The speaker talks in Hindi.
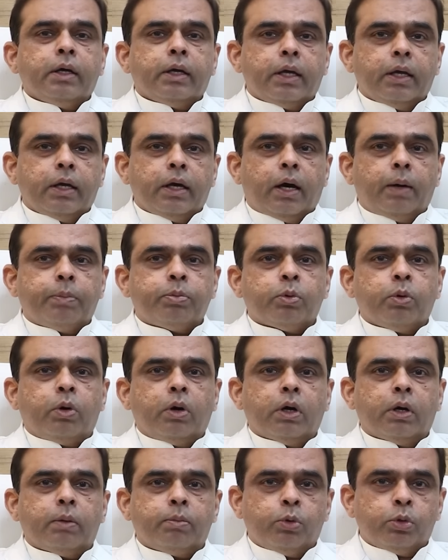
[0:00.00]
कि आपको
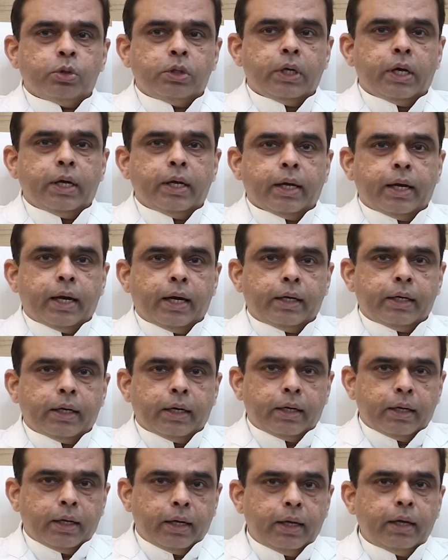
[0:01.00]
अगर मोतिया या
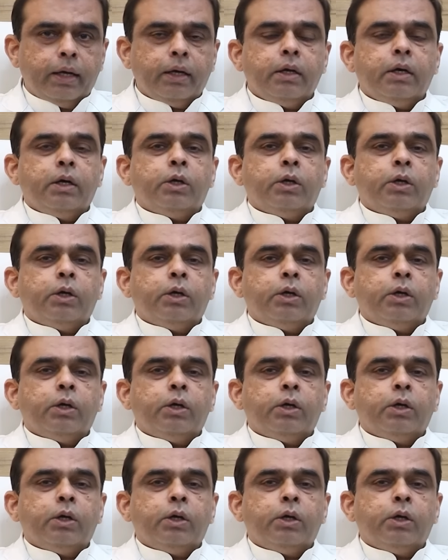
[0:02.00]
कैटरेक्ट है